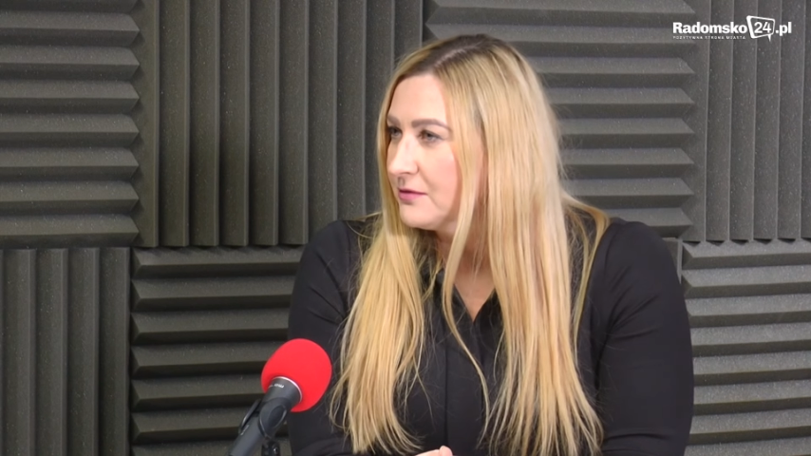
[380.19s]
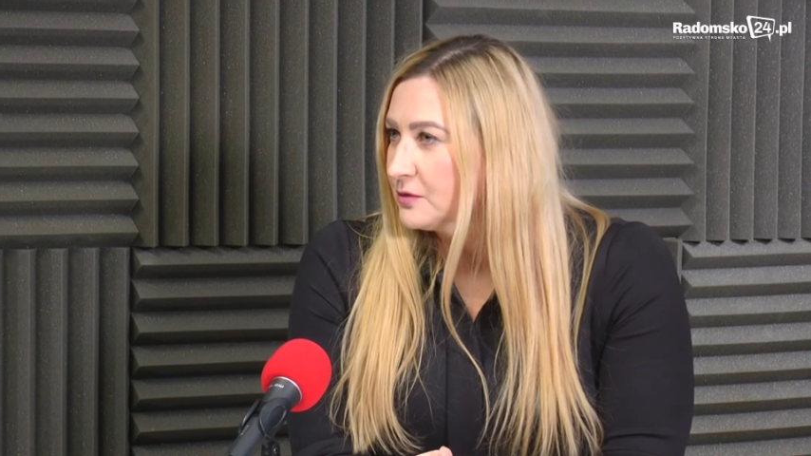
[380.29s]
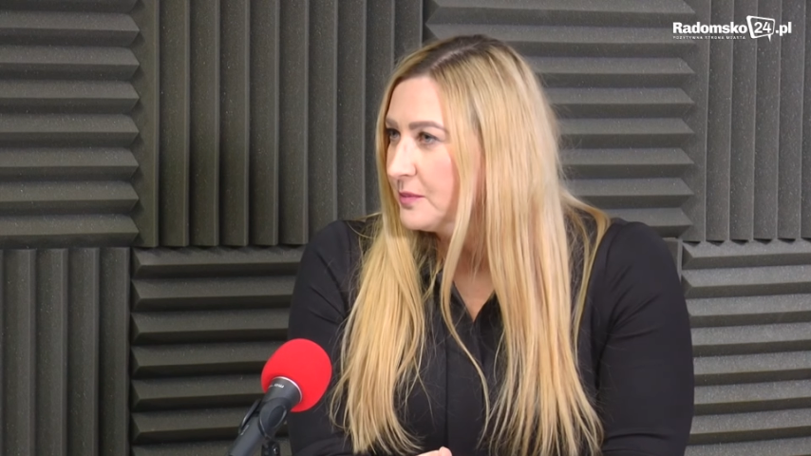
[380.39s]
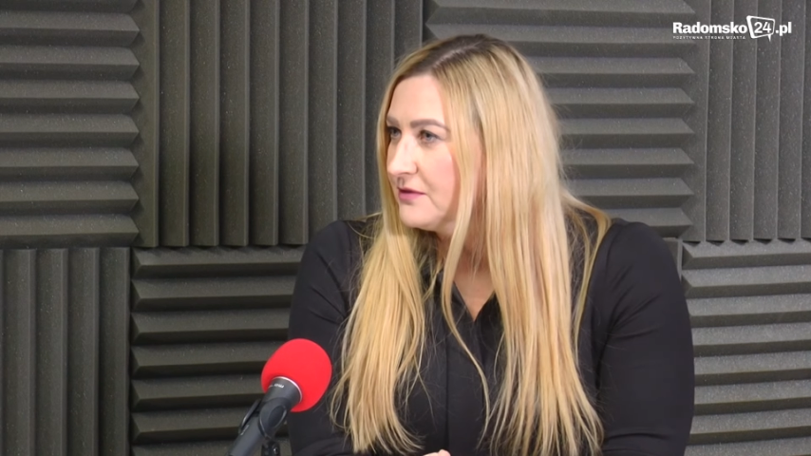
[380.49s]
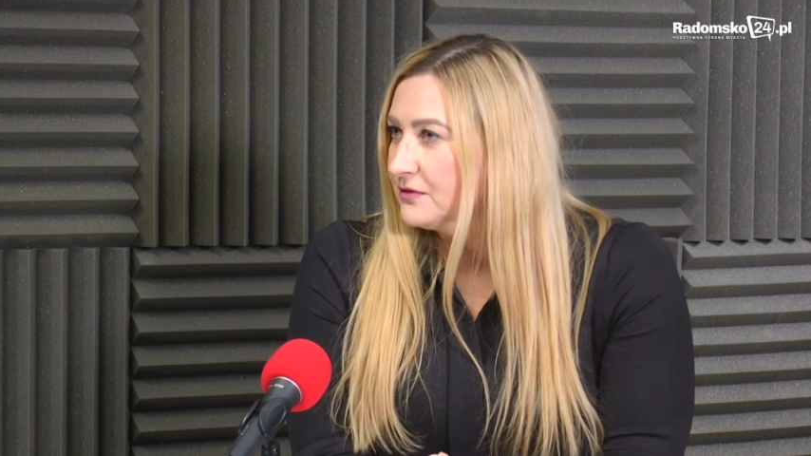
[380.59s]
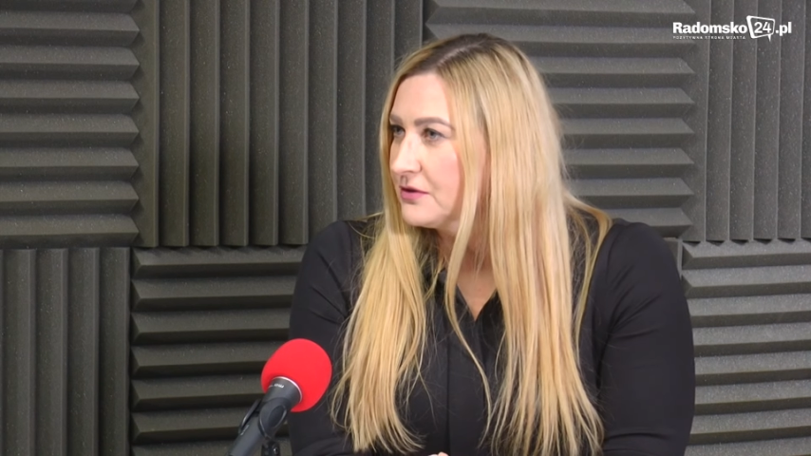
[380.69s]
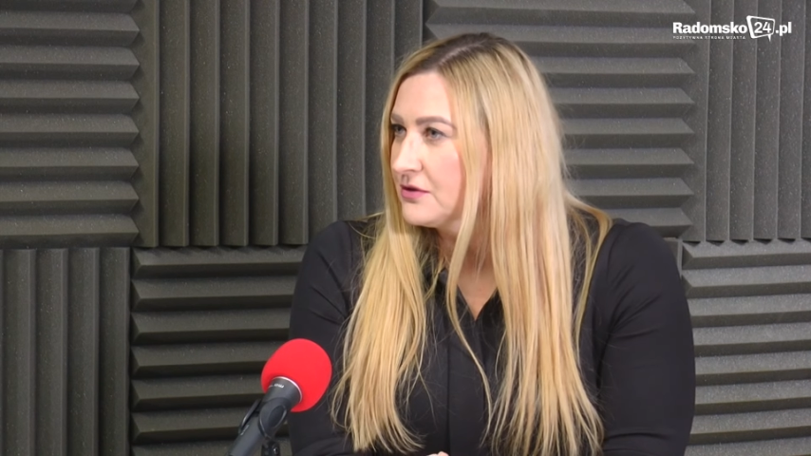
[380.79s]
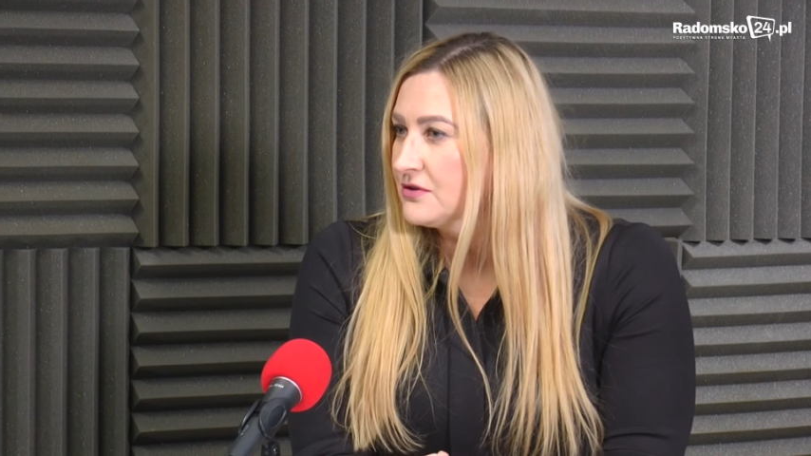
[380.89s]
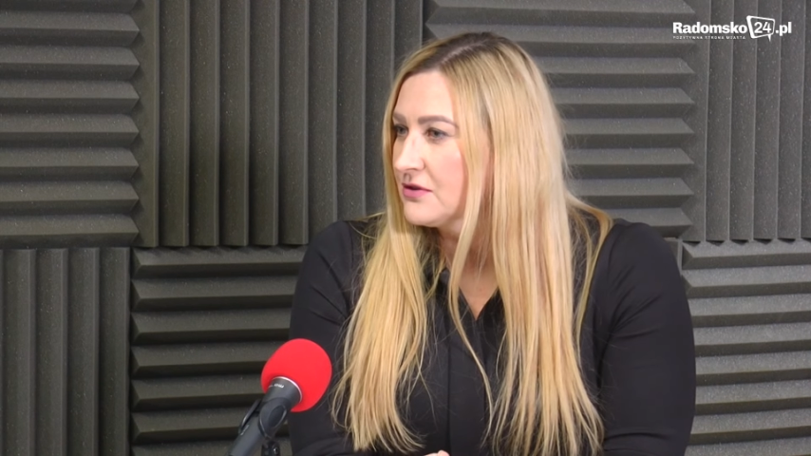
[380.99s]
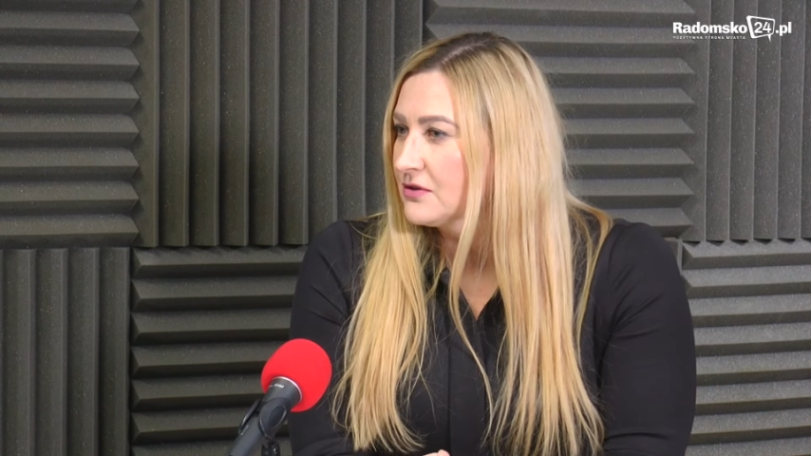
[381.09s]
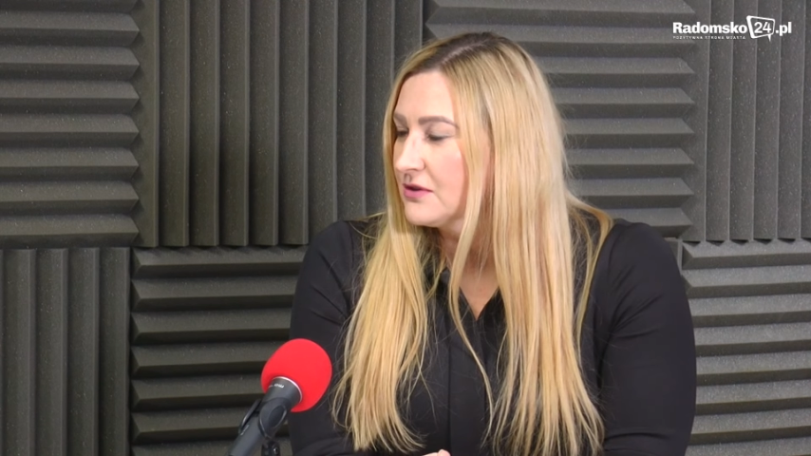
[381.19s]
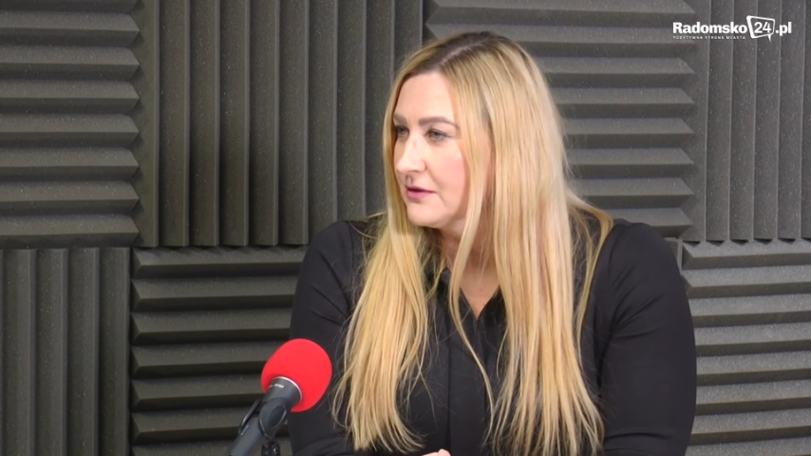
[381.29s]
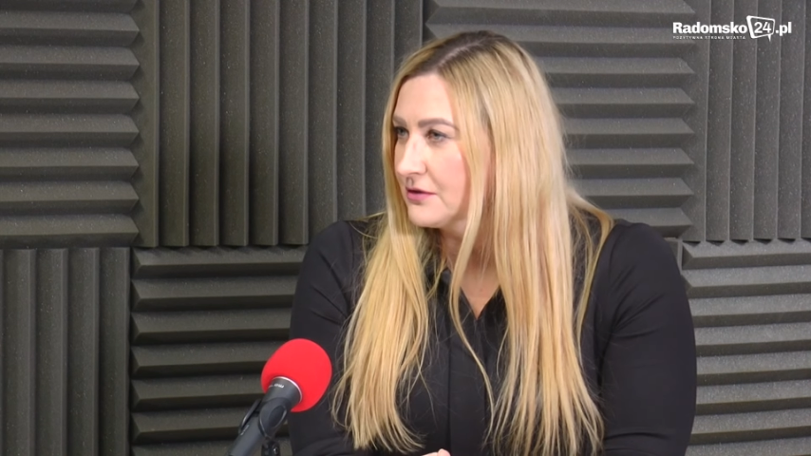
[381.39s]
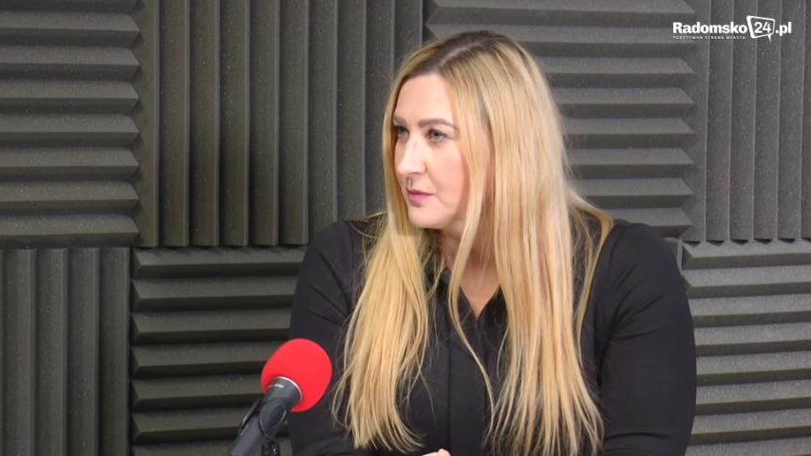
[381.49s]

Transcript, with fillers: wątpliwości co do tego,